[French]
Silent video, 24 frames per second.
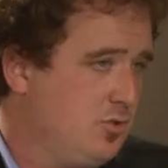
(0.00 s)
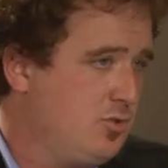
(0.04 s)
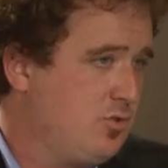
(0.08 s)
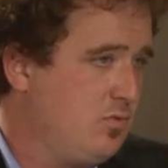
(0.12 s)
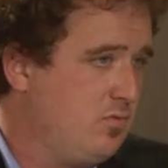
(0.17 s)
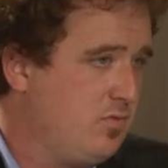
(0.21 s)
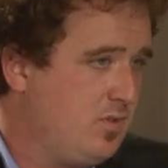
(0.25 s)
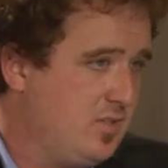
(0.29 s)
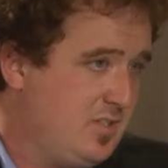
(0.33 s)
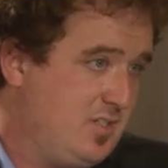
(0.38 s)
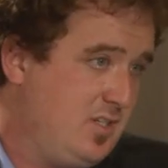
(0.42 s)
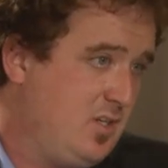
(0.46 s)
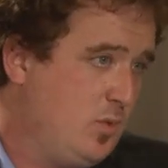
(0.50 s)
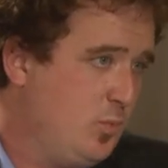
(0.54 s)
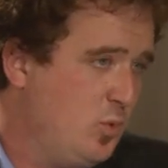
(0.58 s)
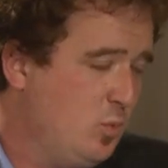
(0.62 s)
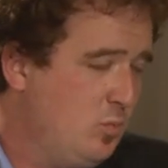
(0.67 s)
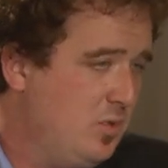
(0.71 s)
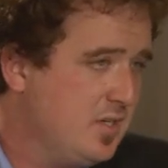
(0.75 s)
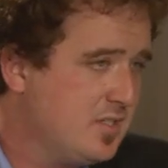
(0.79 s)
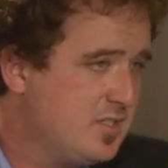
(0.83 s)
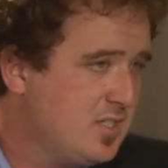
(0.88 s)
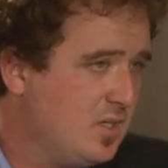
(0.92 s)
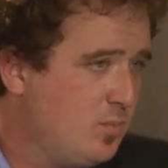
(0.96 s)
je trouve que c'est un peu
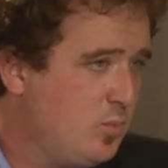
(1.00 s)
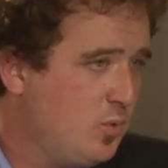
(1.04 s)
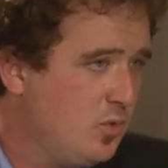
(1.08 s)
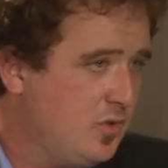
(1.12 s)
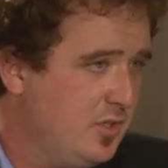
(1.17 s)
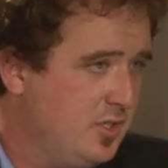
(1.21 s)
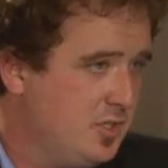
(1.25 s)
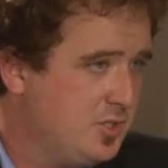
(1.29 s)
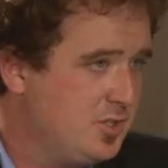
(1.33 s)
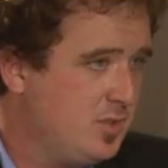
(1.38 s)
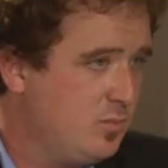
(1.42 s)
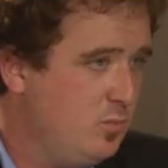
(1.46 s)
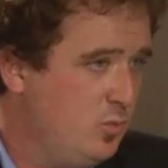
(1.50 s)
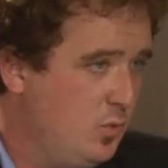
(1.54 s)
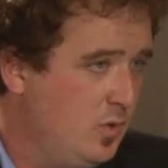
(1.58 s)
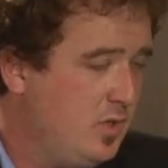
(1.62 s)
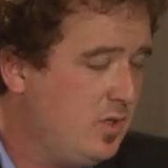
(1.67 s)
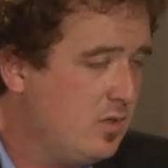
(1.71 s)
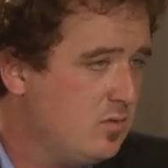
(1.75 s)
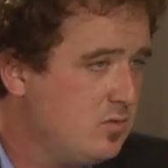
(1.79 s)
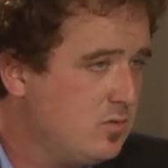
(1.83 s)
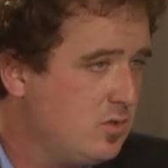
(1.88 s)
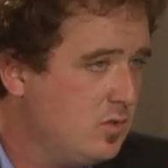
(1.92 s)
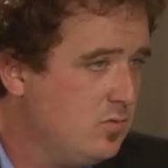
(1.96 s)
blessant pour des gens
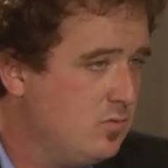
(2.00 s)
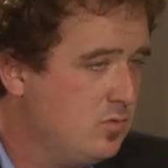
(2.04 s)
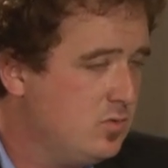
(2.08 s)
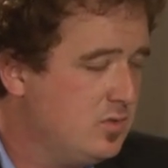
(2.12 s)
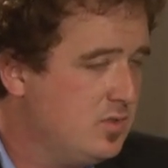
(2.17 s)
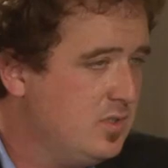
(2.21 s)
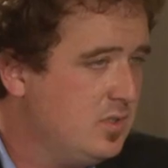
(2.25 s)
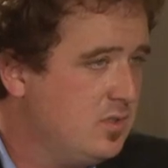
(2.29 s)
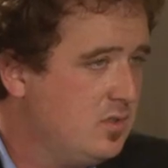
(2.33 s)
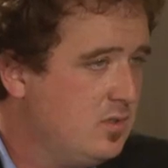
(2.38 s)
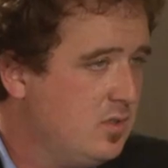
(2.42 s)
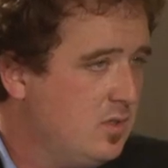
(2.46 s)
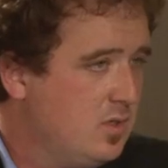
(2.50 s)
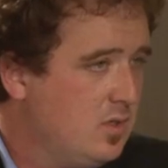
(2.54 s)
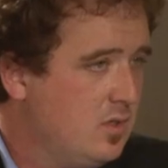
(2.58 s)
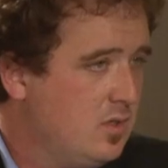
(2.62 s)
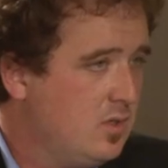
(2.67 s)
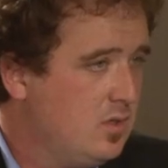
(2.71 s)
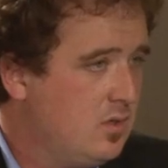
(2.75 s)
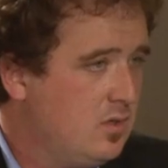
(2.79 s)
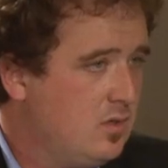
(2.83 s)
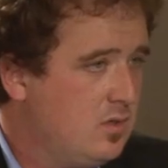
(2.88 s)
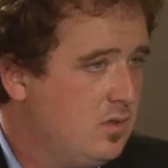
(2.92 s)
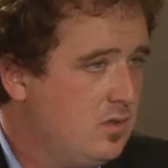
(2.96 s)
muets, ce que vous dites. Non, non,
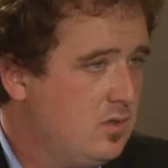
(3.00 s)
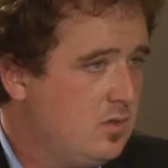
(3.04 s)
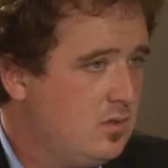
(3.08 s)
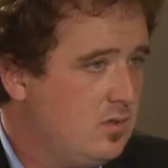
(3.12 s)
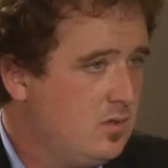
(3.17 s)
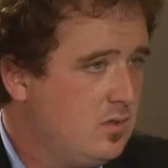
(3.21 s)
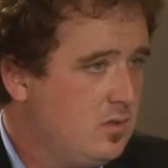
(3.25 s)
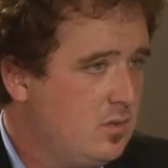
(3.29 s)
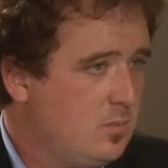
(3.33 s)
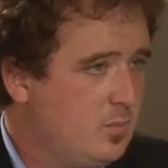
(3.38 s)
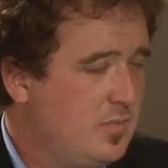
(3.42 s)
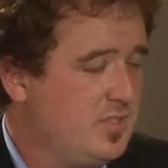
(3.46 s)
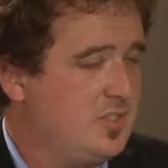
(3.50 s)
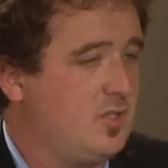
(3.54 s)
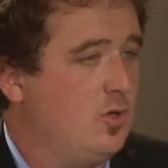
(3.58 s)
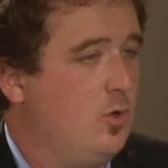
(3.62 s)
non. Parce